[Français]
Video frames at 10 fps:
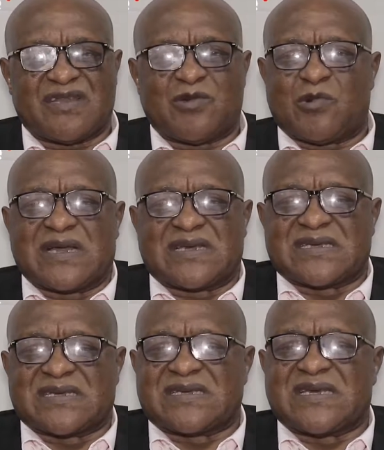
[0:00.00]
Une loi
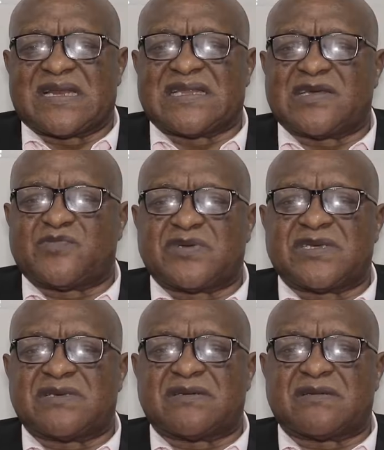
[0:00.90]
qui, est là
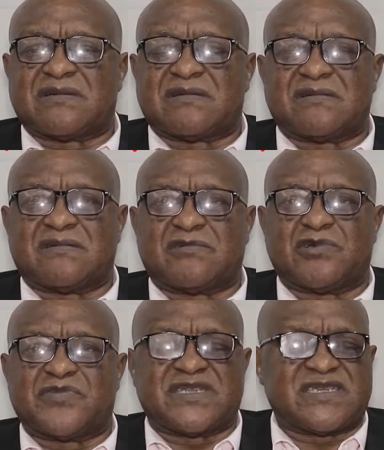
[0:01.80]
depuis
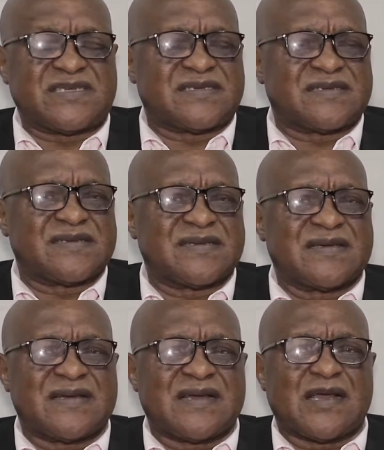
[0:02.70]
2010.
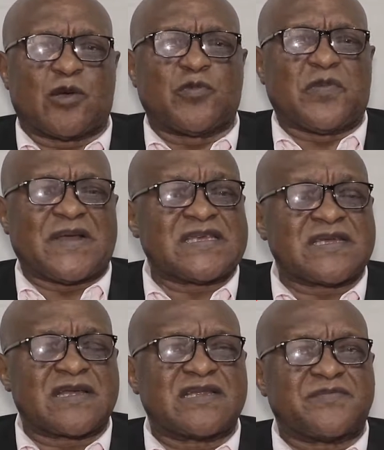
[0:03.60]
on ne peut pas
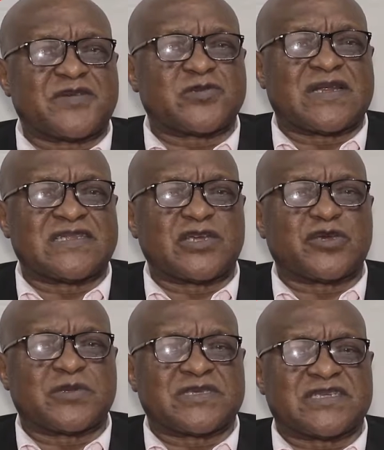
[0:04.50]
dire que des
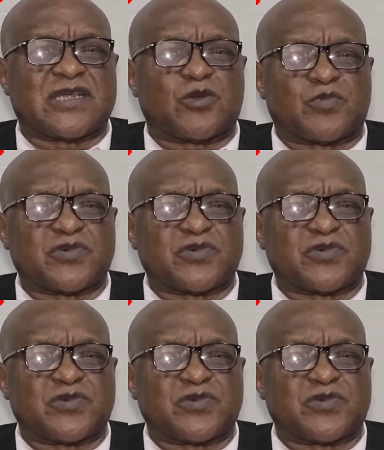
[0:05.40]
personnalités qui ont été dans